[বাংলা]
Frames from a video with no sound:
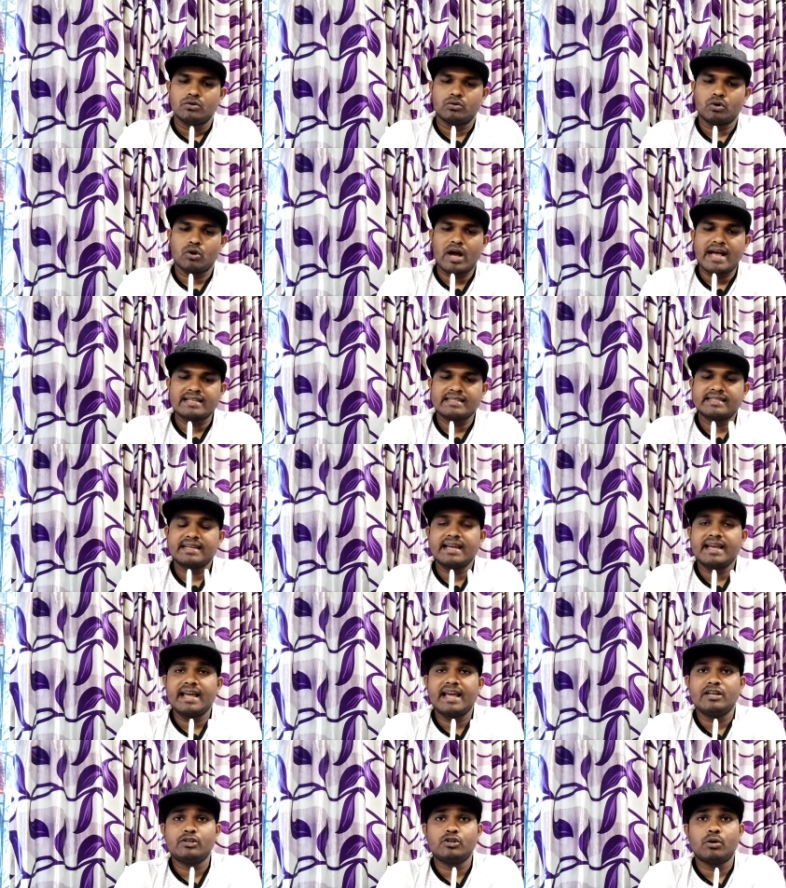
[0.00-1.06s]
তো আজকে
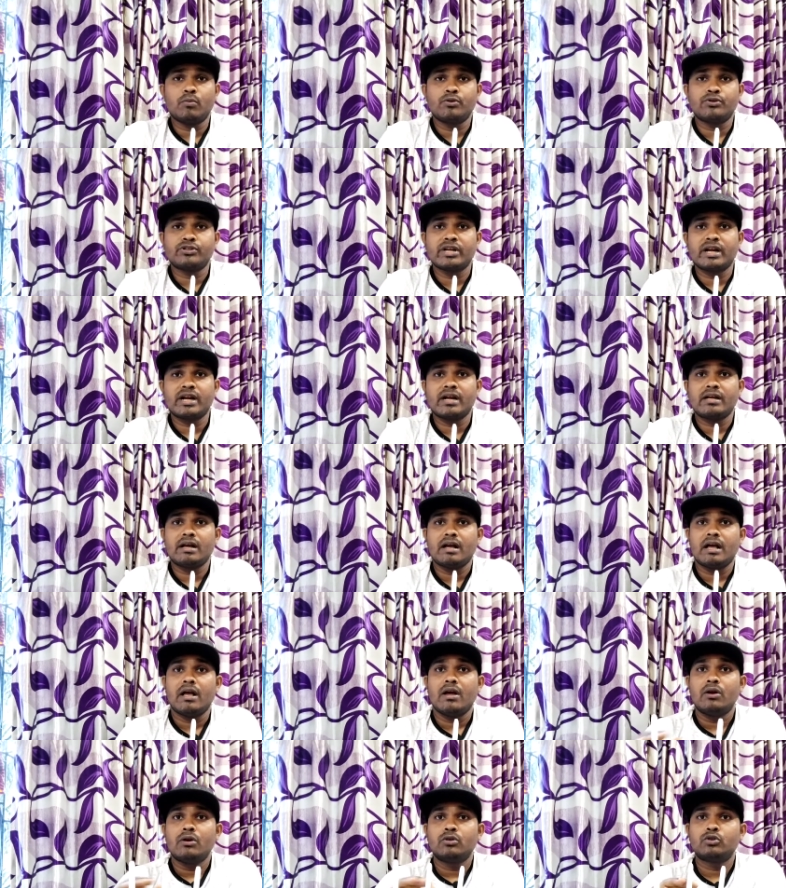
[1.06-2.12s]
এই সমস্যা
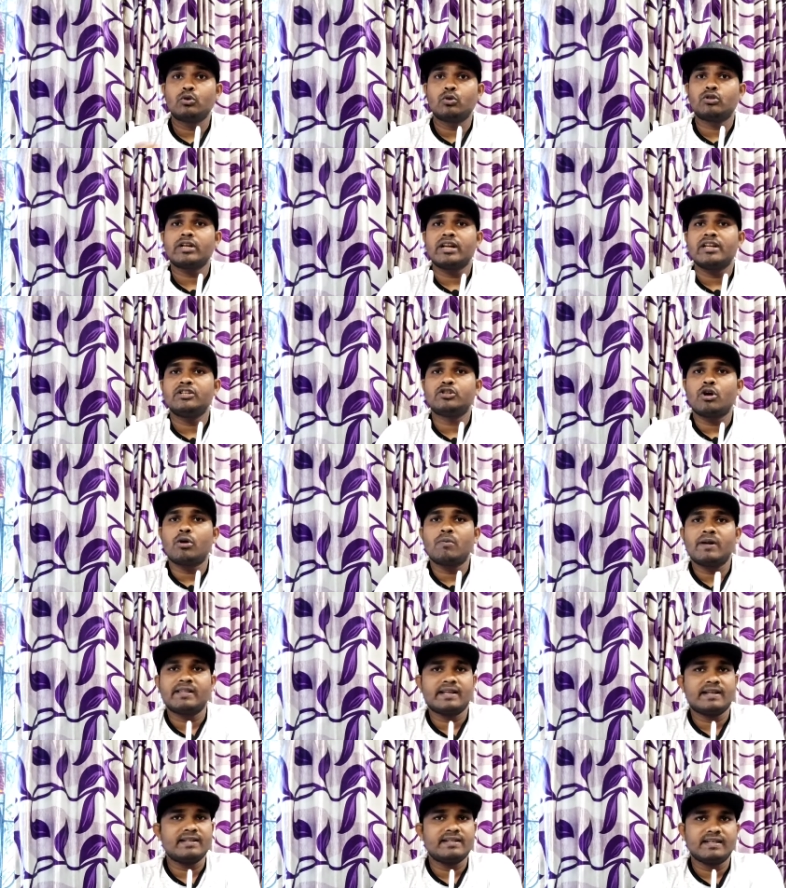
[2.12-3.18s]
টোটালি
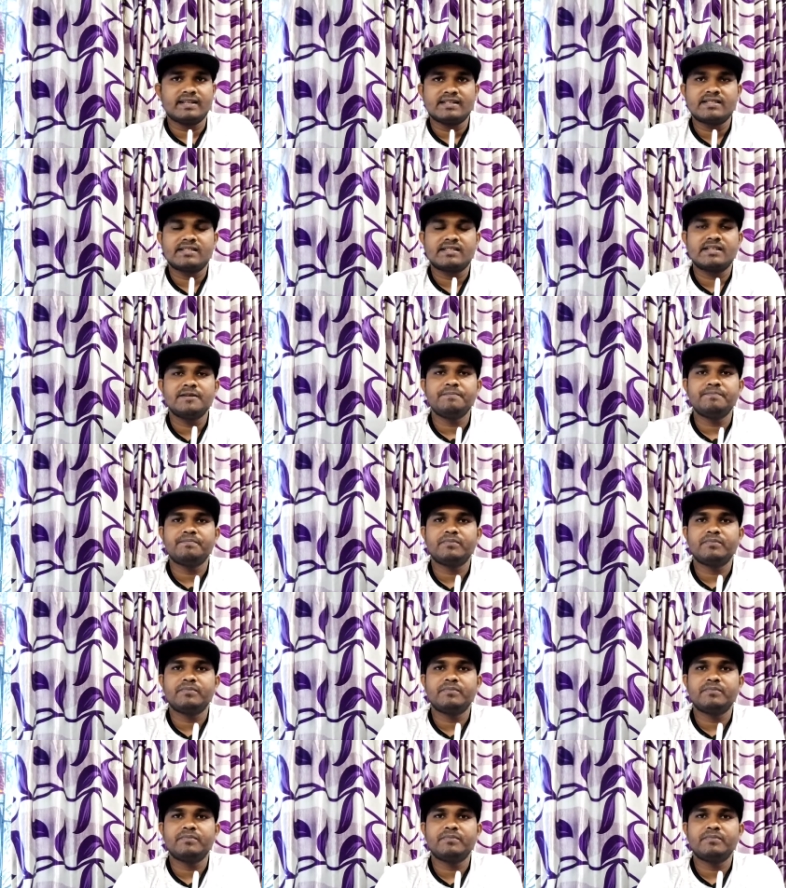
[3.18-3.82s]
সমাধান নিয়ে আসছি